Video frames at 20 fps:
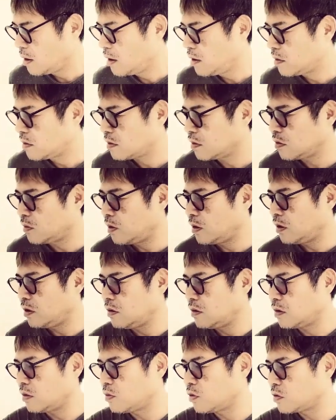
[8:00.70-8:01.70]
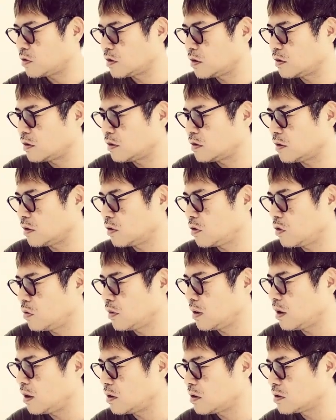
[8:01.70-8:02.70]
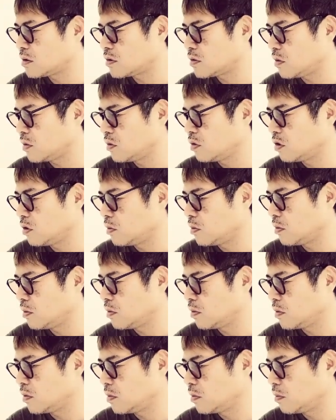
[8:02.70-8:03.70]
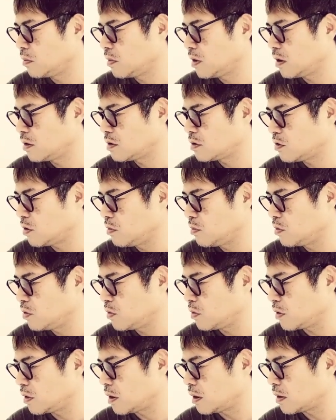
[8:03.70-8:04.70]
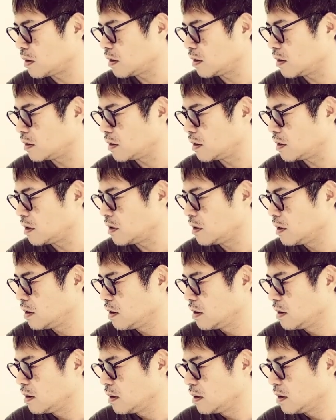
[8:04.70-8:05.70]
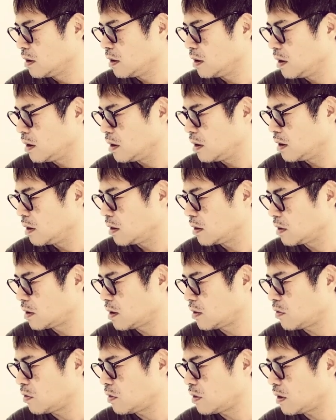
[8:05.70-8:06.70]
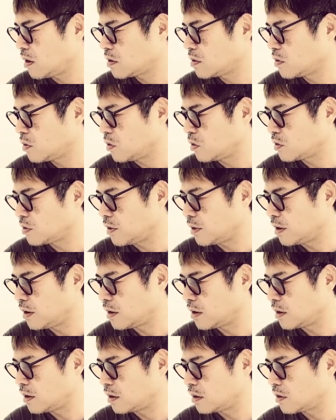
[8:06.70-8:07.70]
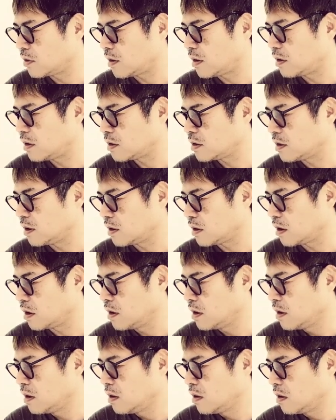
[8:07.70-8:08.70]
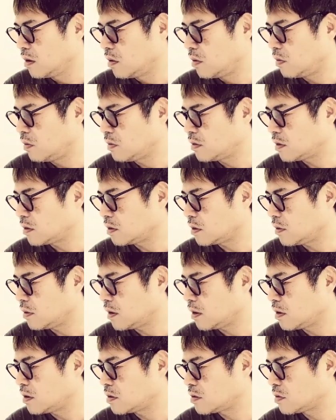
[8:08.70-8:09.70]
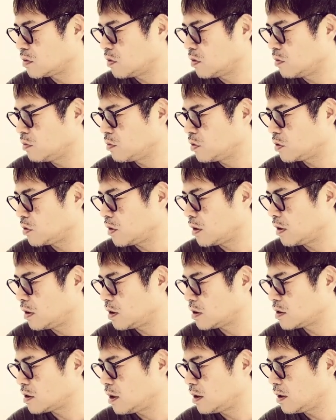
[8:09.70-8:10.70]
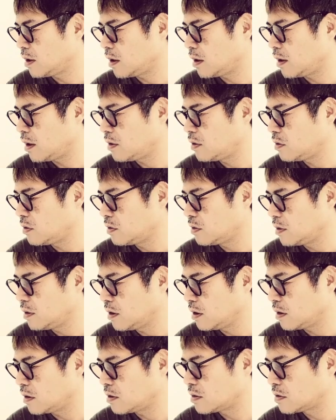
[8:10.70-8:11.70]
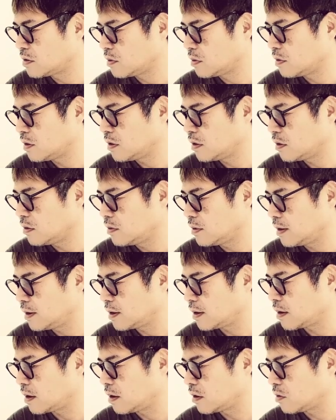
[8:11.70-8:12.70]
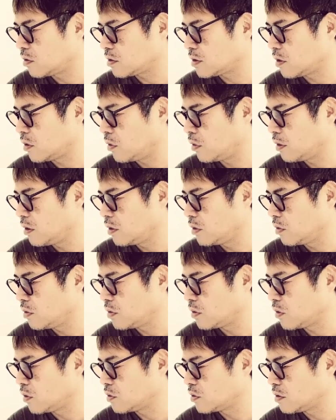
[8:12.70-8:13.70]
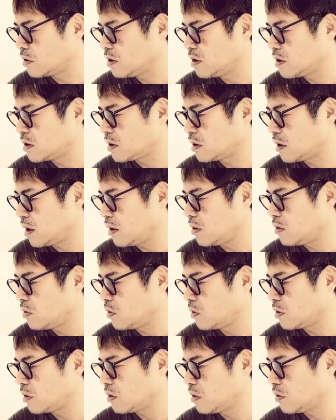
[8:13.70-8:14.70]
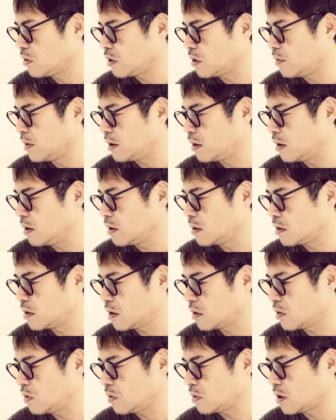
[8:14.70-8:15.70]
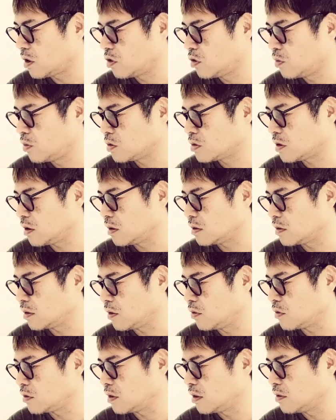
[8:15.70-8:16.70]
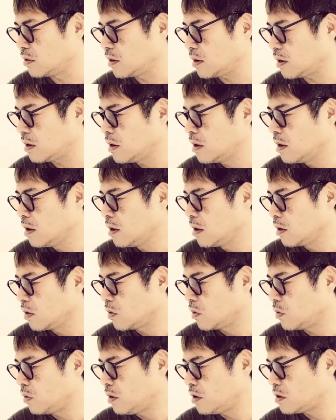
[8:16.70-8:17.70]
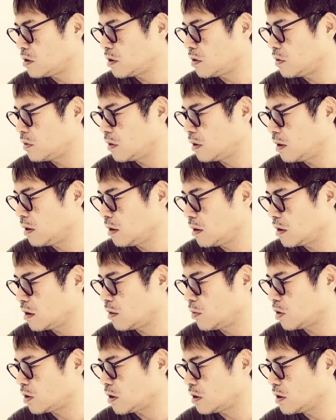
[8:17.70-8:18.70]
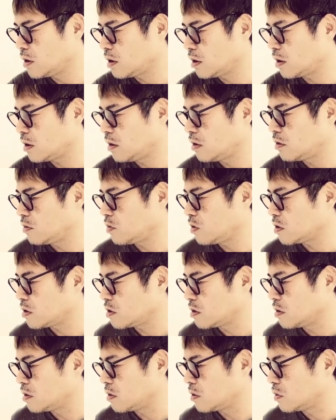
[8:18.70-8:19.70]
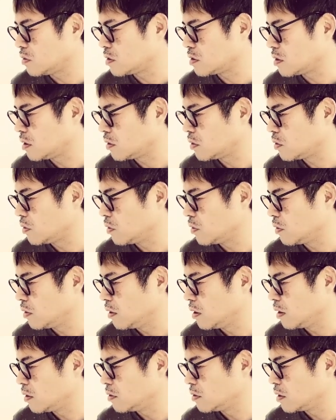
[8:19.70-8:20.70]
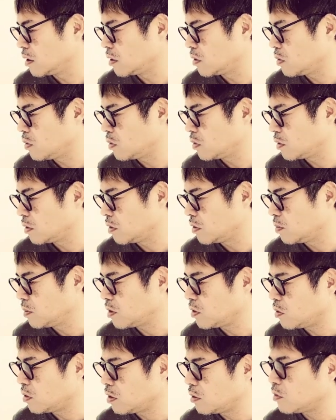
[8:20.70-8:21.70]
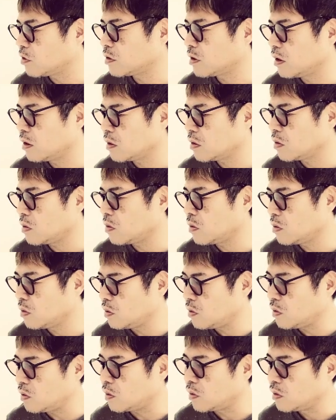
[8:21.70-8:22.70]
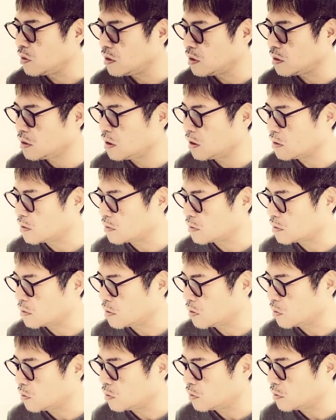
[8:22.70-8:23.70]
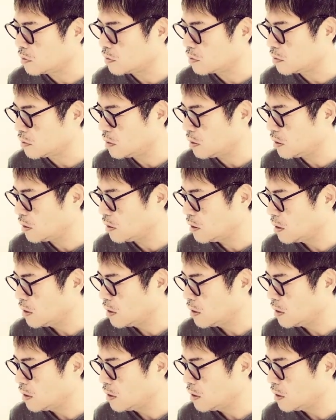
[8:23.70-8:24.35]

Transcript: えー、1作目でインタビューをした際佐藤はアクションのアクション部の方々に、えー、手取り足取り教えていただいたと話していた本作ではアクション部と話し合いながらぬるいアクションになるぐらいだったらカットした方がいいという共通認識で動きを決めていったと頼もしい発言をしているがこの意識の変化も谷垣泉に浸透したと言えるだろうっていう、まあ、これも成功の秘訣ってことですね